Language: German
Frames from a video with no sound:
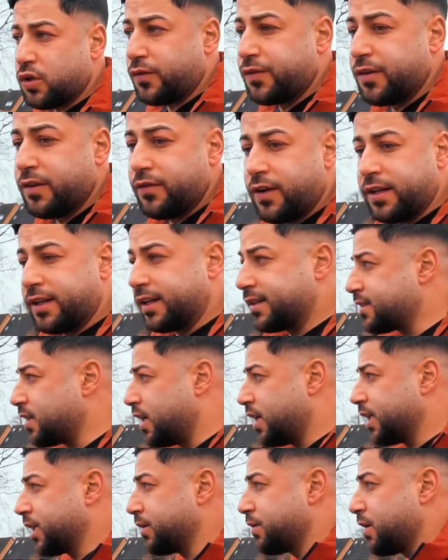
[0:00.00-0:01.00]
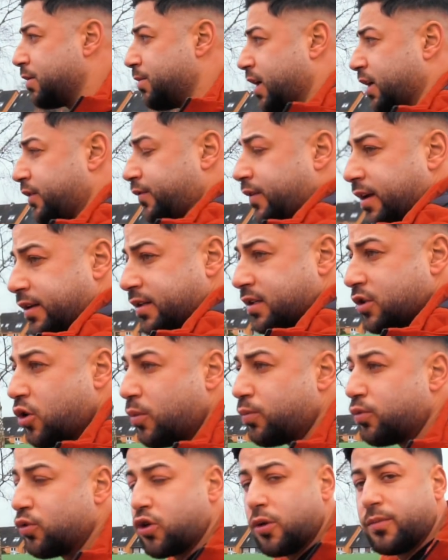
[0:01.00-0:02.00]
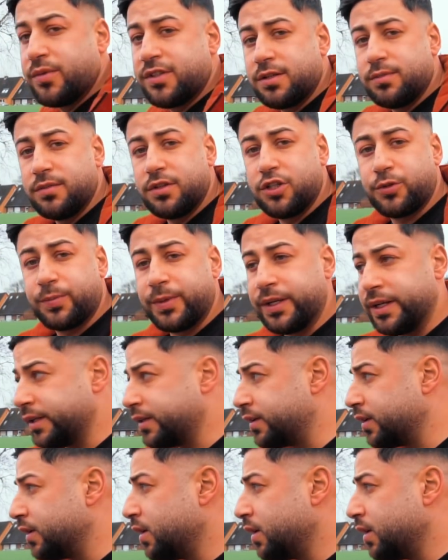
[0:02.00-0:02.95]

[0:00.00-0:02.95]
auf jeden Fall der Zahnring gemacht werden, die Kupplung kommt ziemlich spät